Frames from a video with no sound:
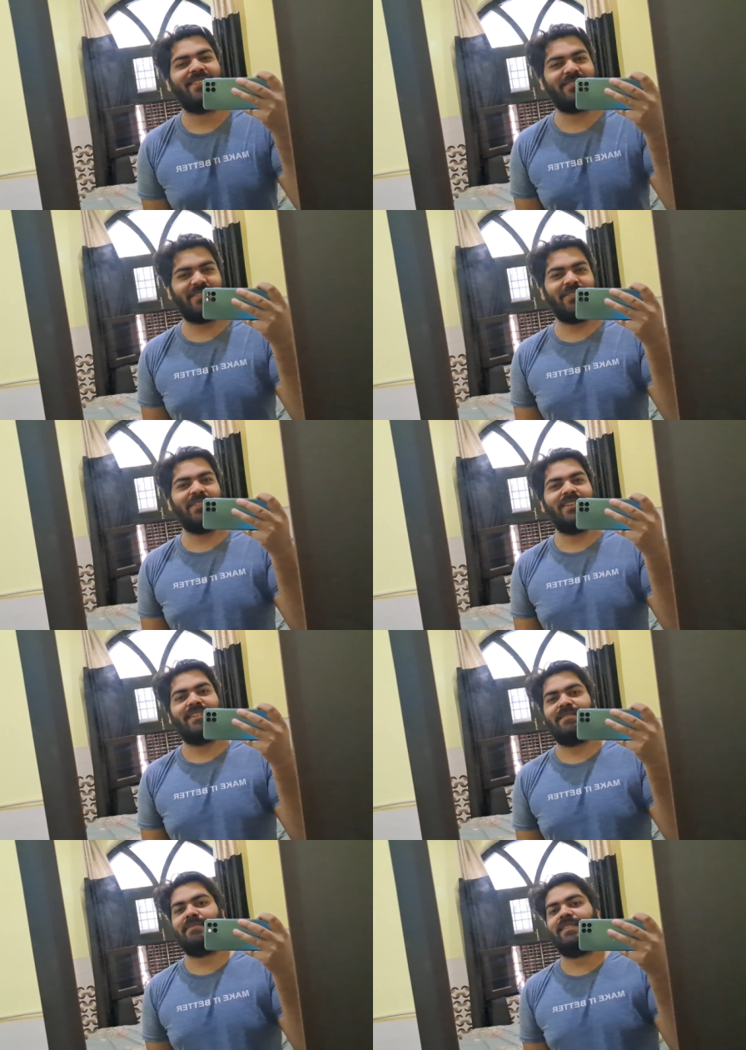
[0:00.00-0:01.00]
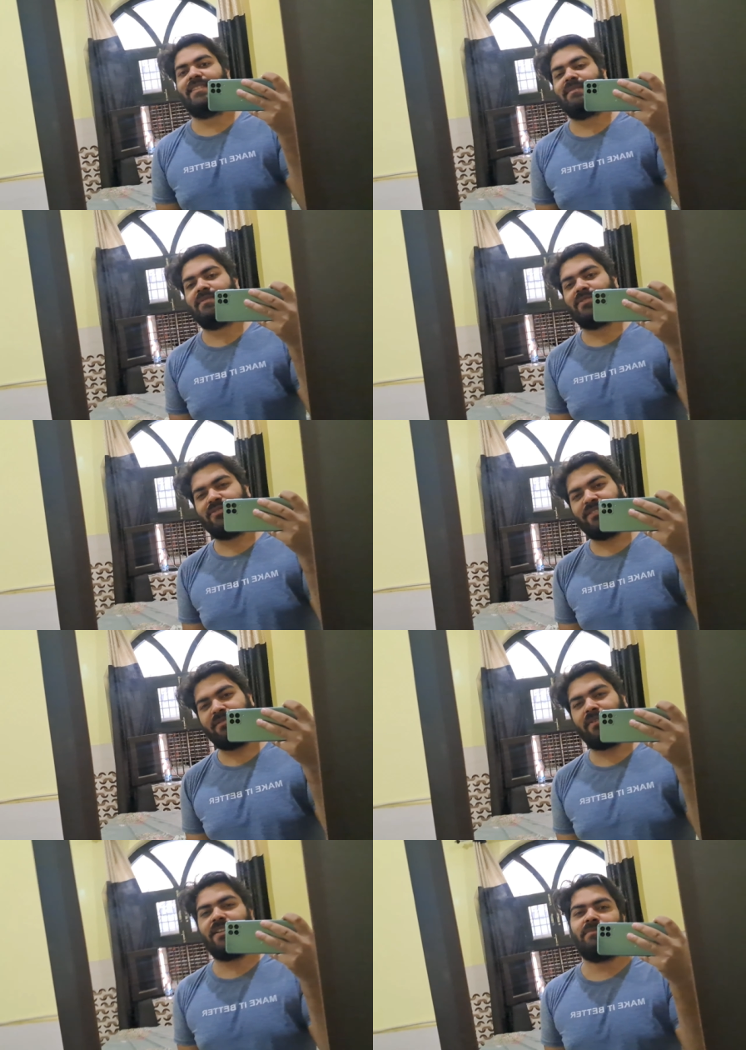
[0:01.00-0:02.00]
तो चलो अब मिलते हैं आपसे थोड़ी
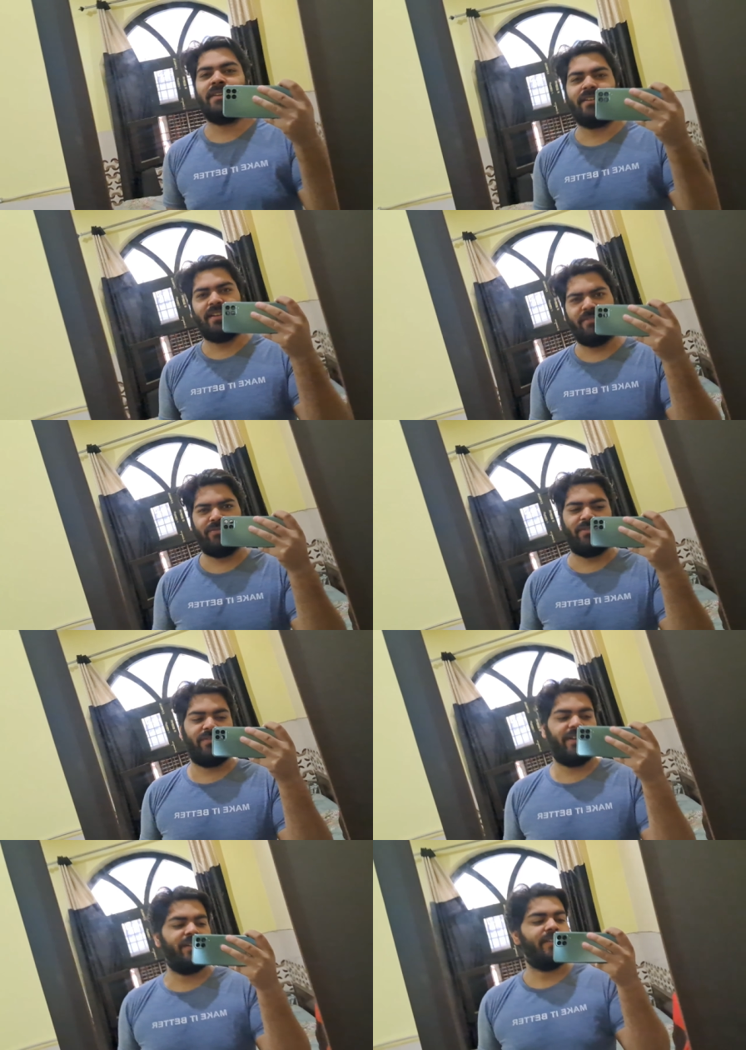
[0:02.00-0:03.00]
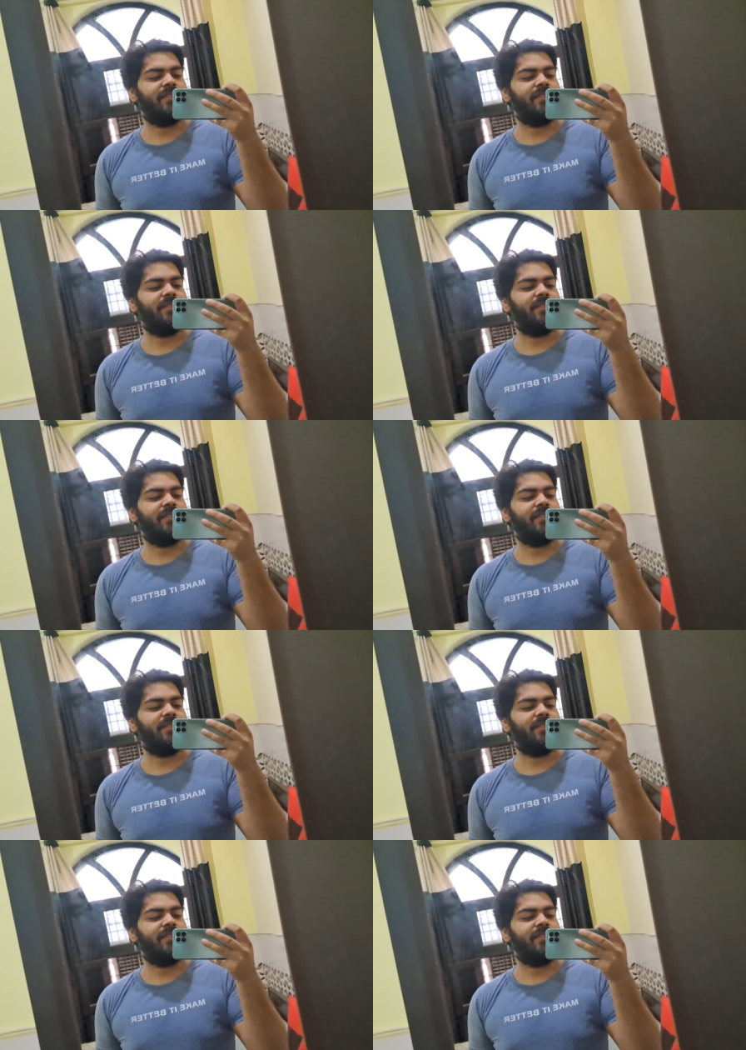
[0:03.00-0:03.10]
देर बाद में कहीं को जाऊँगा